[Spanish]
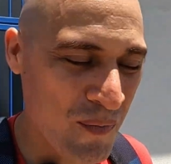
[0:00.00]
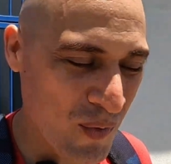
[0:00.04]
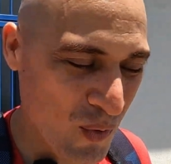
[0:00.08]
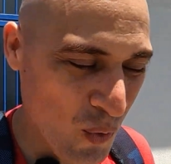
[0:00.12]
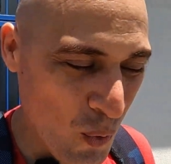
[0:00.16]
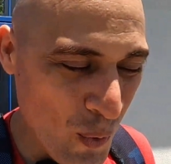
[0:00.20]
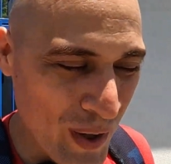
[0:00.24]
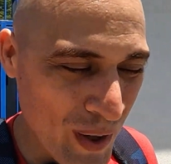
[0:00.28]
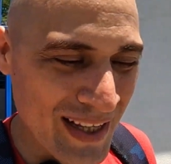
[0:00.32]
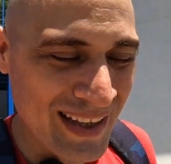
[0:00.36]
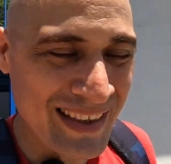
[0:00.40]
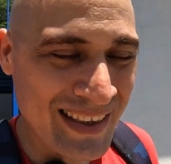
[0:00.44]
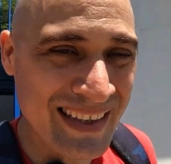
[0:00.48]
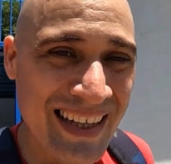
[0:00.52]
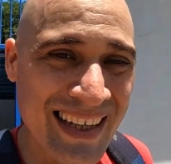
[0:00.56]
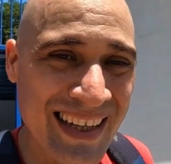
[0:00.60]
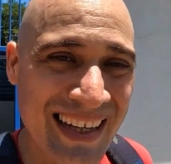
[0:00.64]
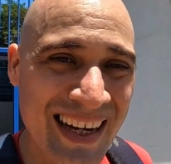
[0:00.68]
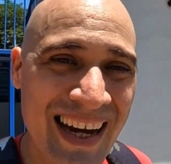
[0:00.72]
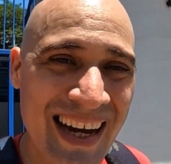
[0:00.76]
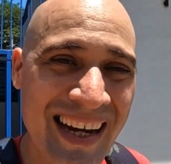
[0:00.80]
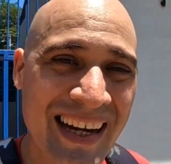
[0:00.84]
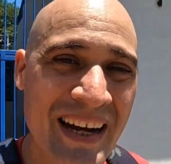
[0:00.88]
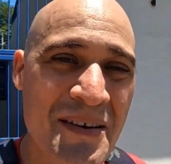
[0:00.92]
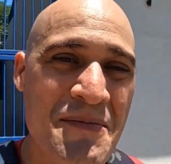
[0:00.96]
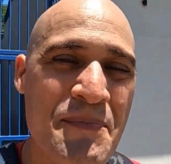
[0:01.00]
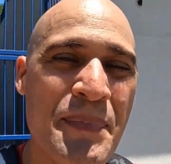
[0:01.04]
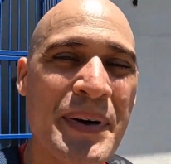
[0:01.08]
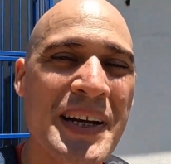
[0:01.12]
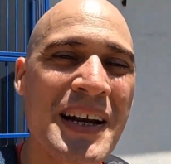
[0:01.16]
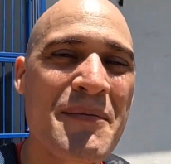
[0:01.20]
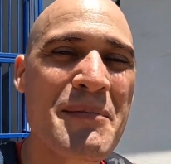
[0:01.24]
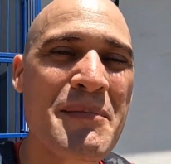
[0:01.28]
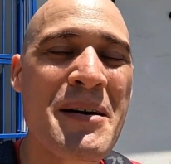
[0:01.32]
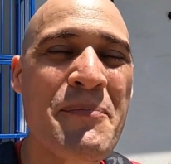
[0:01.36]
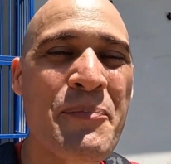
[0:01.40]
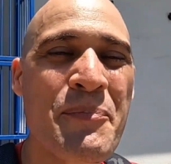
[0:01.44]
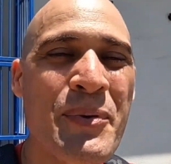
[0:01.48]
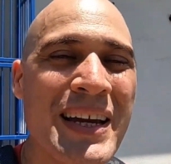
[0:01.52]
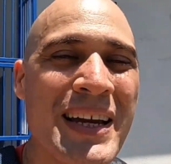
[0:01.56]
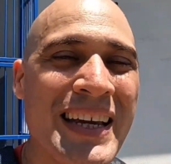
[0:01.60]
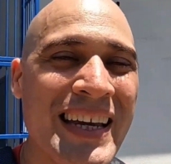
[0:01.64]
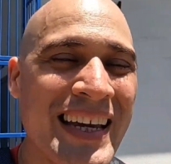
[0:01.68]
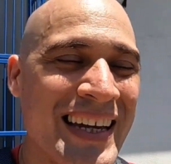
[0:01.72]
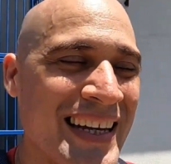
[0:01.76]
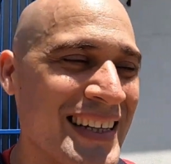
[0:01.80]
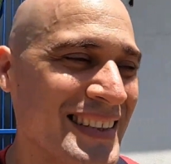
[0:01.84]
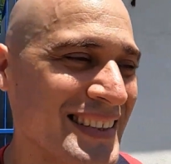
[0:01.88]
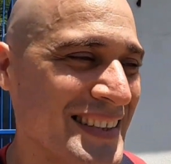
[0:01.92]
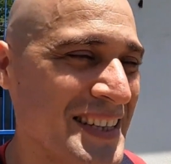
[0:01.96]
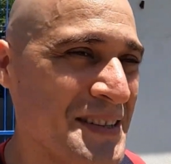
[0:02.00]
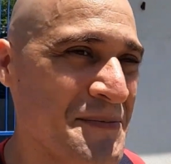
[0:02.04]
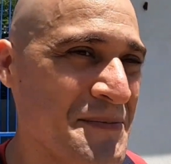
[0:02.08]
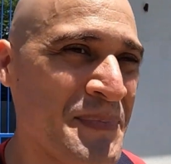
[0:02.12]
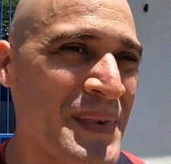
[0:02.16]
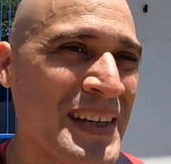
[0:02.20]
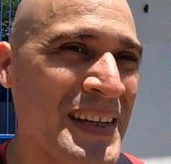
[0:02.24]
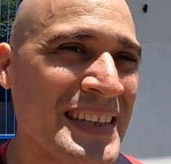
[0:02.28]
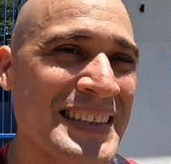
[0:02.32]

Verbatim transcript: cuenta acá en Panamá, pues que es así,